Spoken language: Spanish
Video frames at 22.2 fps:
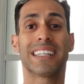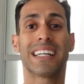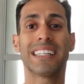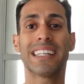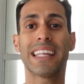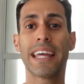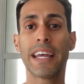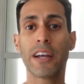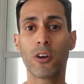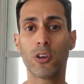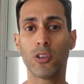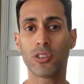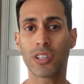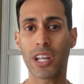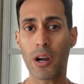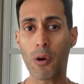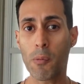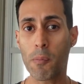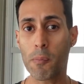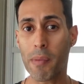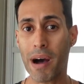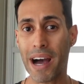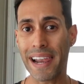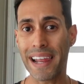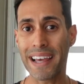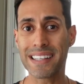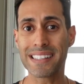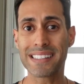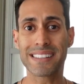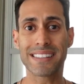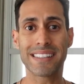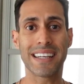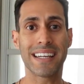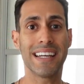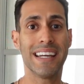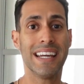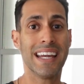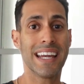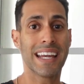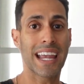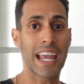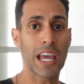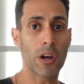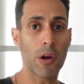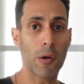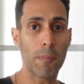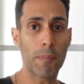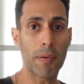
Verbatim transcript: trata de encontrar un balance que nos